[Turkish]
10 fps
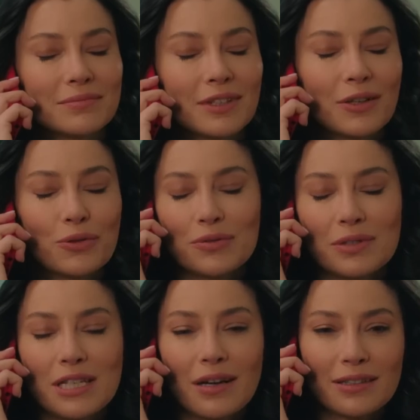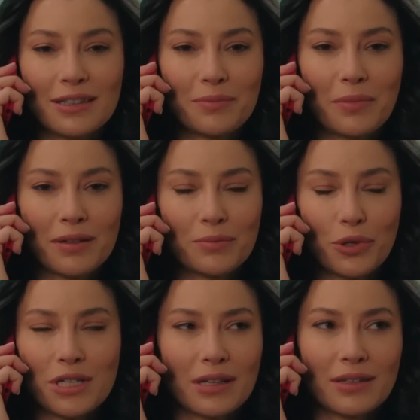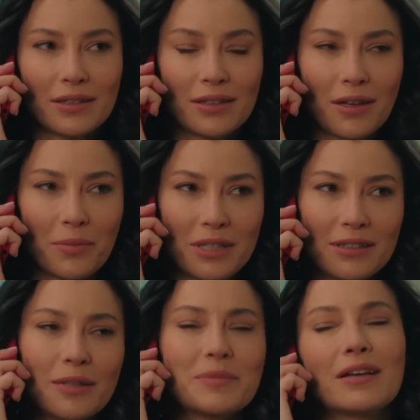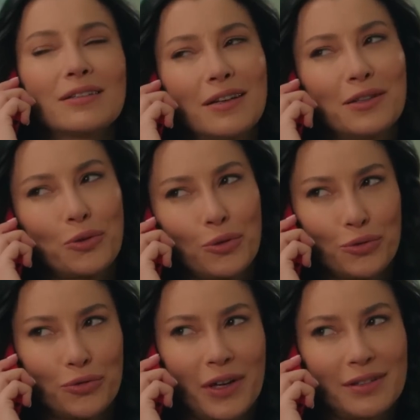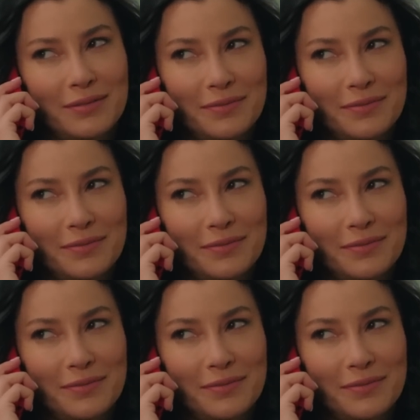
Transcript: Ya yok rica ederim ben böyle şeylere takılan biri değilim. Sen de rahat ol lütfen.